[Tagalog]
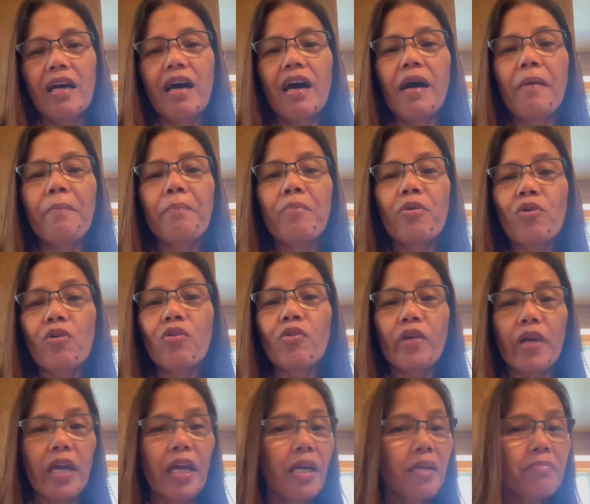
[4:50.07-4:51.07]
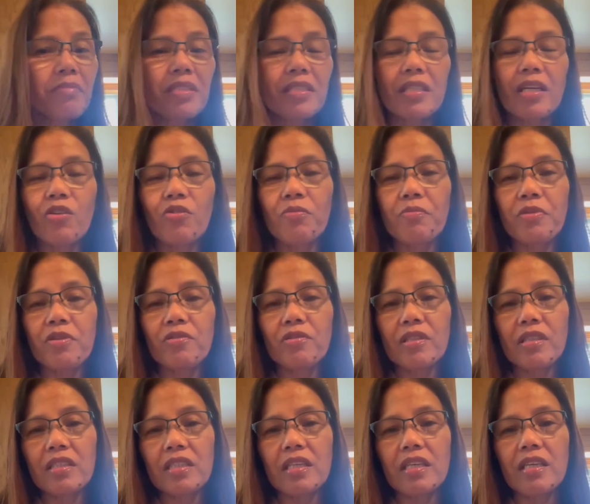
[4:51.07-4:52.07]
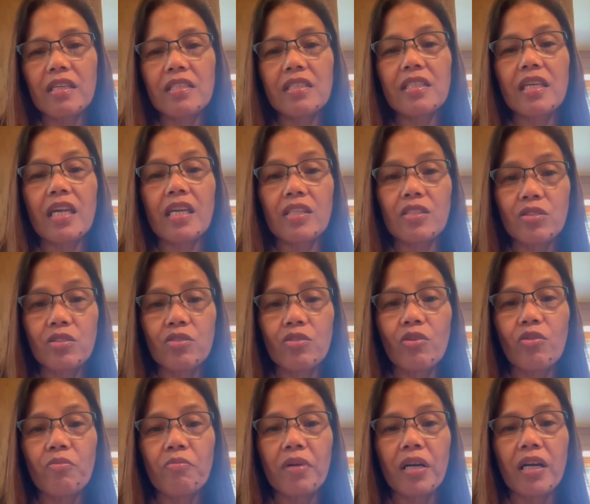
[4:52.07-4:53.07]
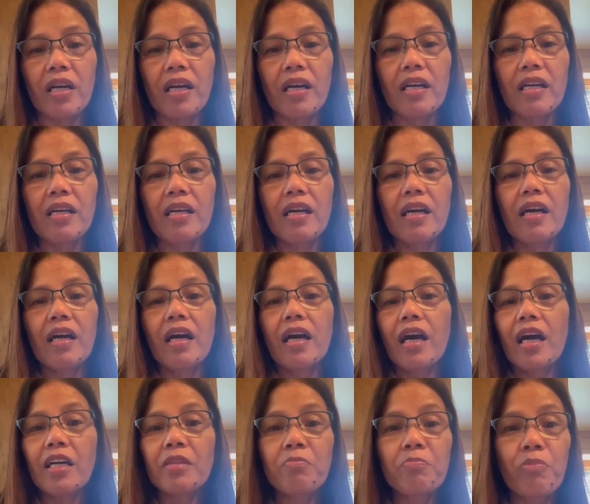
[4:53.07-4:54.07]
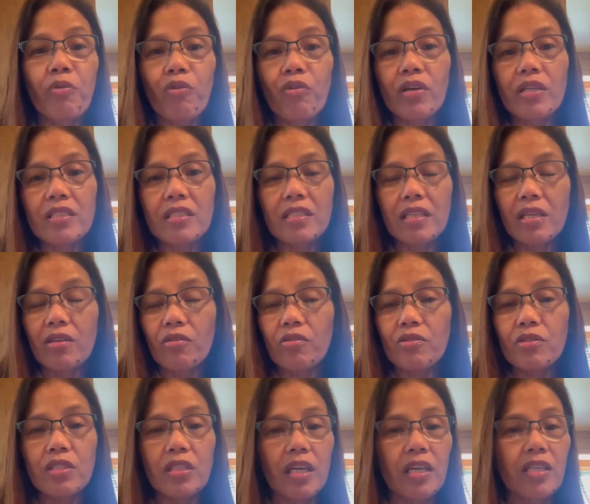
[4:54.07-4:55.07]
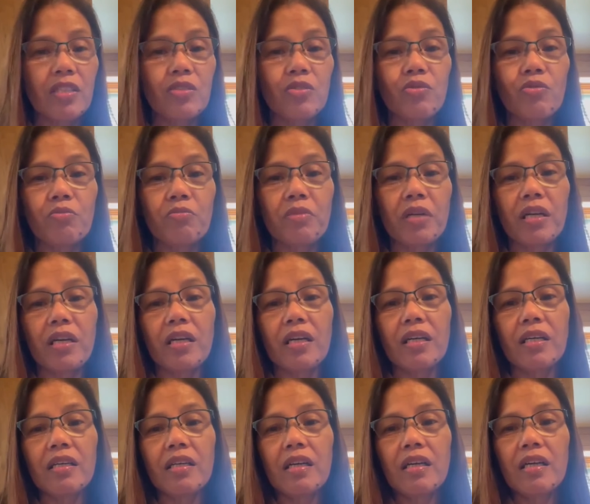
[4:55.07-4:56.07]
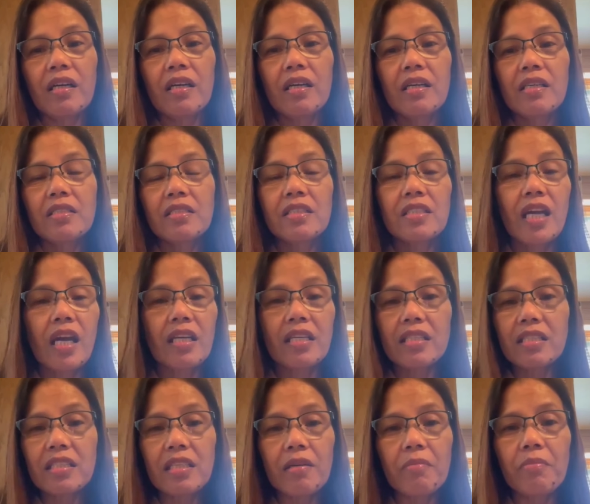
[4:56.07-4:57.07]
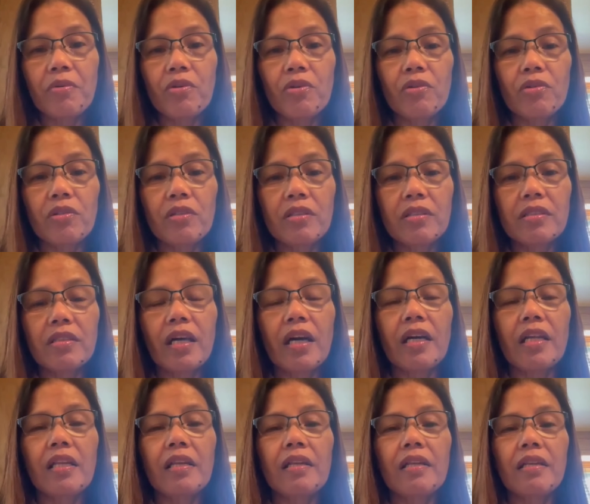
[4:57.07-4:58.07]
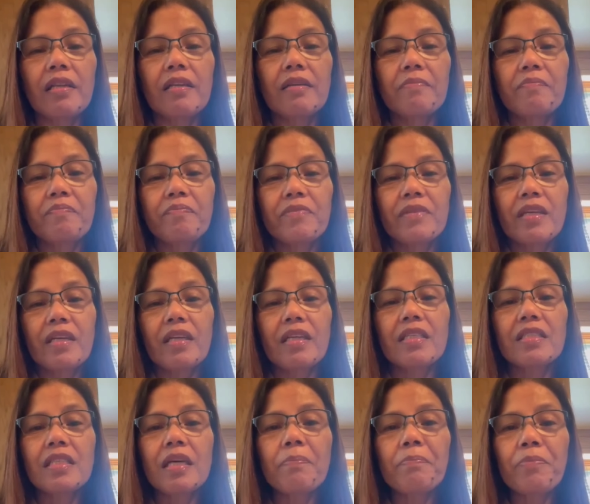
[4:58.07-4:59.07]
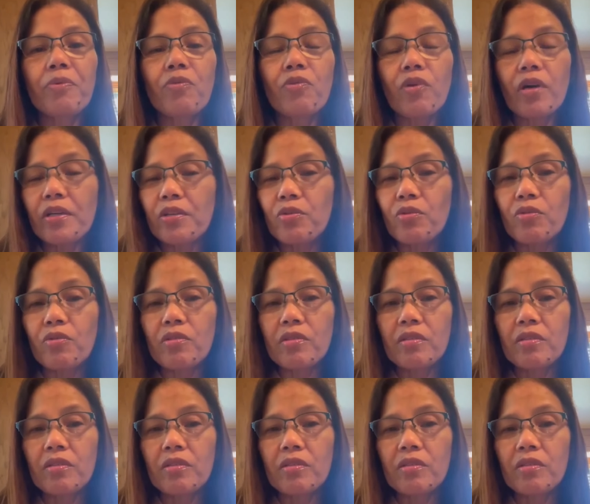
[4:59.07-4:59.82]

ang buong MC community sa inyong mga advocacy o sa inyong mga charitable dahil isa po kayong